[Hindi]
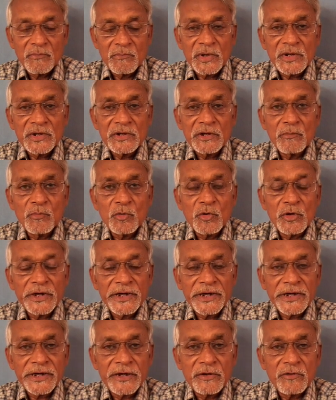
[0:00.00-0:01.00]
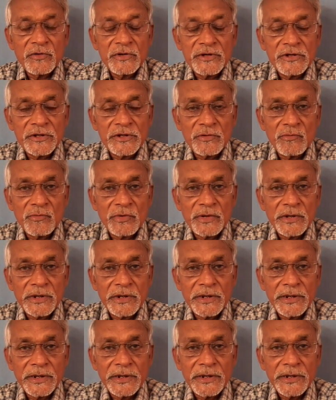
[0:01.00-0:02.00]
मंत्र बोलने की कोई ज़रूरत
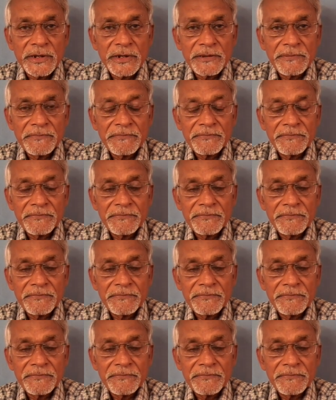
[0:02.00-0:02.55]
नहीं है